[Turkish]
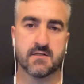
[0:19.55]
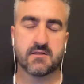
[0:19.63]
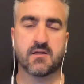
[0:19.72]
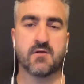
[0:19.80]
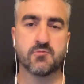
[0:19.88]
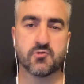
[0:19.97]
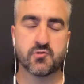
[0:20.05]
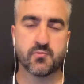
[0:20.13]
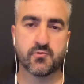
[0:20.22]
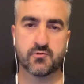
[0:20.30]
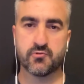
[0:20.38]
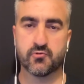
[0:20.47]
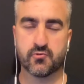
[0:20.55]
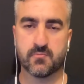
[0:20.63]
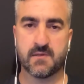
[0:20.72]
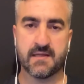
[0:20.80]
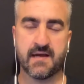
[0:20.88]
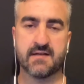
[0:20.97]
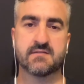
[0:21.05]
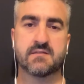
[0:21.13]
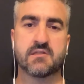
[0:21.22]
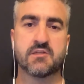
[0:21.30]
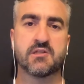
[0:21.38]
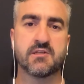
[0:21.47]
Trabzonspor'u yorumlayan
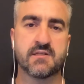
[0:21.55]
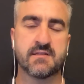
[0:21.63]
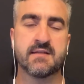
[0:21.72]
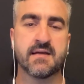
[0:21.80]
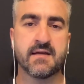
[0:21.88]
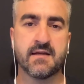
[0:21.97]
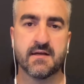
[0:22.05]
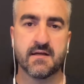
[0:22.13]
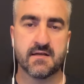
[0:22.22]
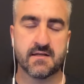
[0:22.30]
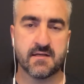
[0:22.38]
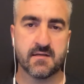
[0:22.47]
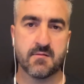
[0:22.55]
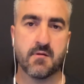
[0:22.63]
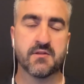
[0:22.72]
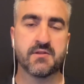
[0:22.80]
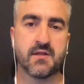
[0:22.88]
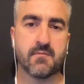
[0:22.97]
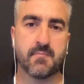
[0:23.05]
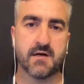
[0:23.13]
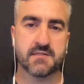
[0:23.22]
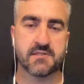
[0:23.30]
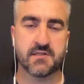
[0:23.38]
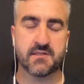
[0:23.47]
kişinin de e, adından
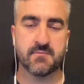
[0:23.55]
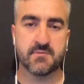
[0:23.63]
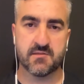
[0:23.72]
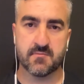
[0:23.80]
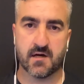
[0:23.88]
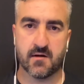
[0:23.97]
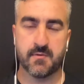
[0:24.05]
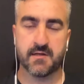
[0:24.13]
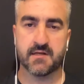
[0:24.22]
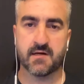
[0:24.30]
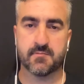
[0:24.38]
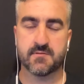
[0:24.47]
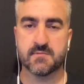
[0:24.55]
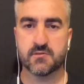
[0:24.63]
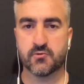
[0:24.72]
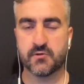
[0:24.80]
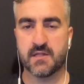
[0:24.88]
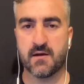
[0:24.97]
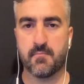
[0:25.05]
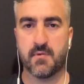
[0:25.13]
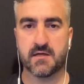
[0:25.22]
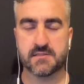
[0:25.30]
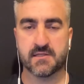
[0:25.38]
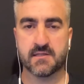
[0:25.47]
bahsettiği, bizim de haberini yaptığımız Rui'den
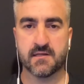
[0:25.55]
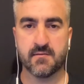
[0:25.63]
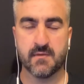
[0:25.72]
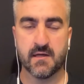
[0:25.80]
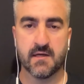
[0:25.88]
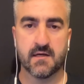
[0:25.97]
bahsedelim.